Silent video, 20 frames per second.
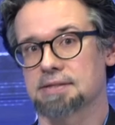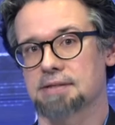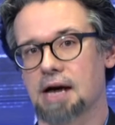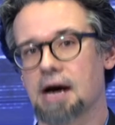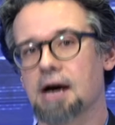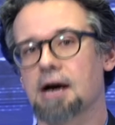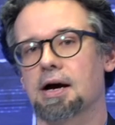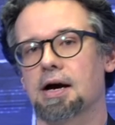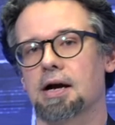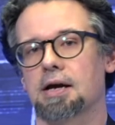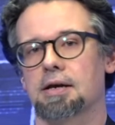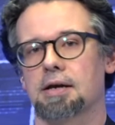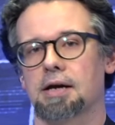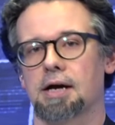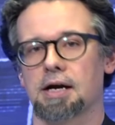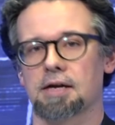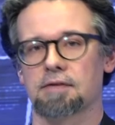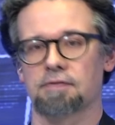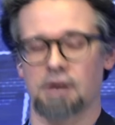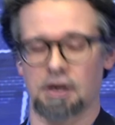daran,
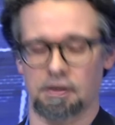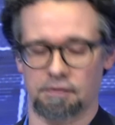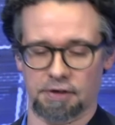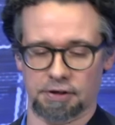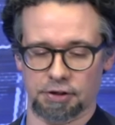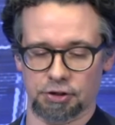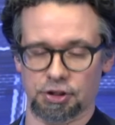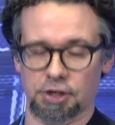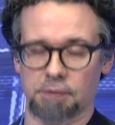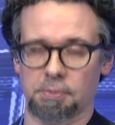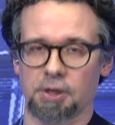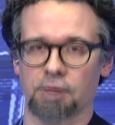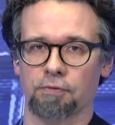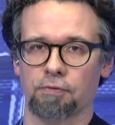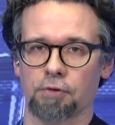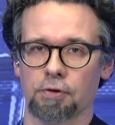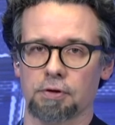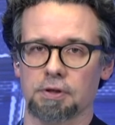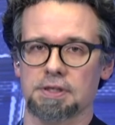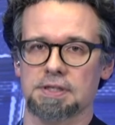hat Frank-Walter Steinmeier
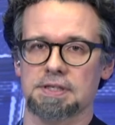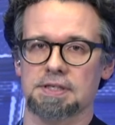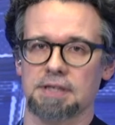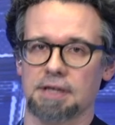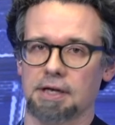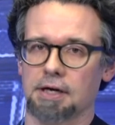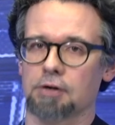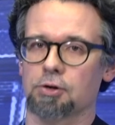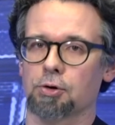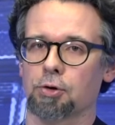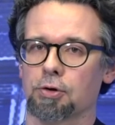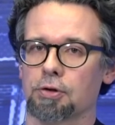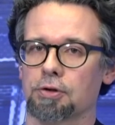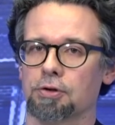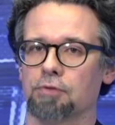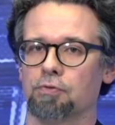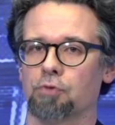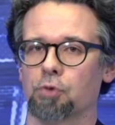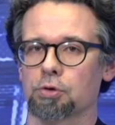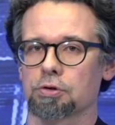wirklich sehr
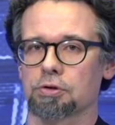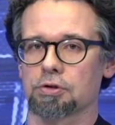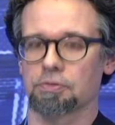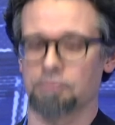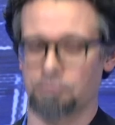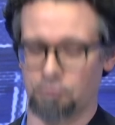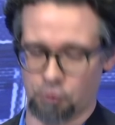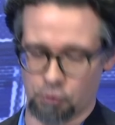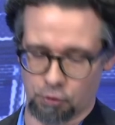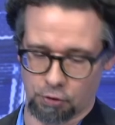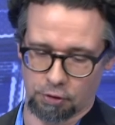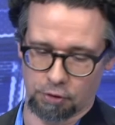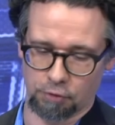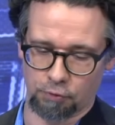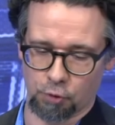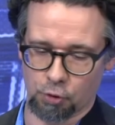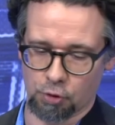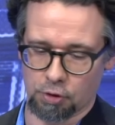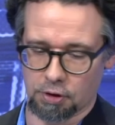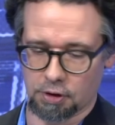deutliche Worte gef
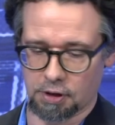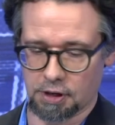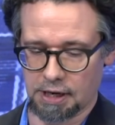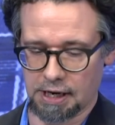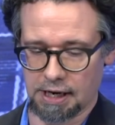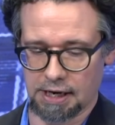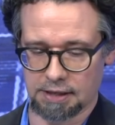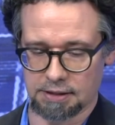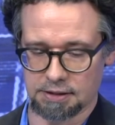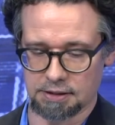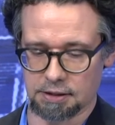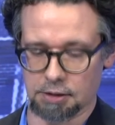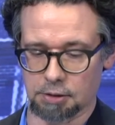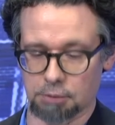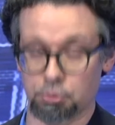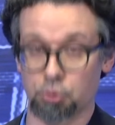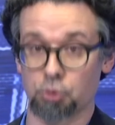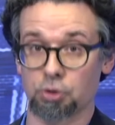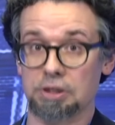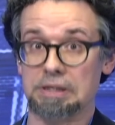gefunden. Er hat äh,
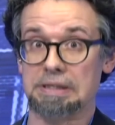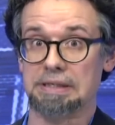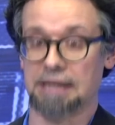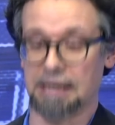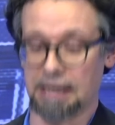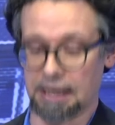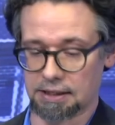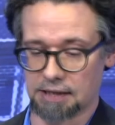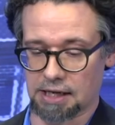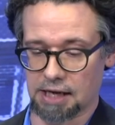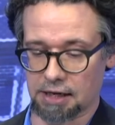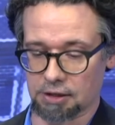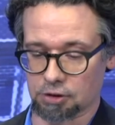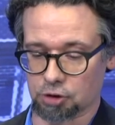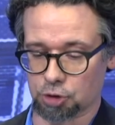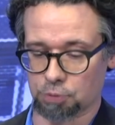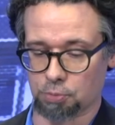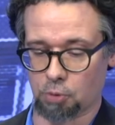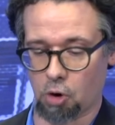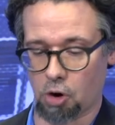Putin direkt
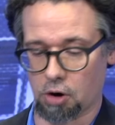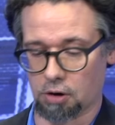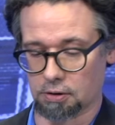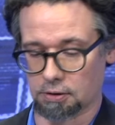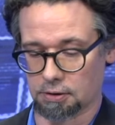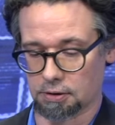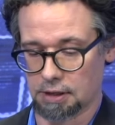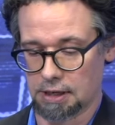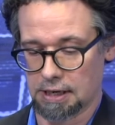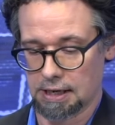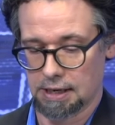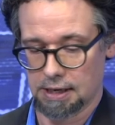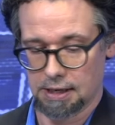angesprochen.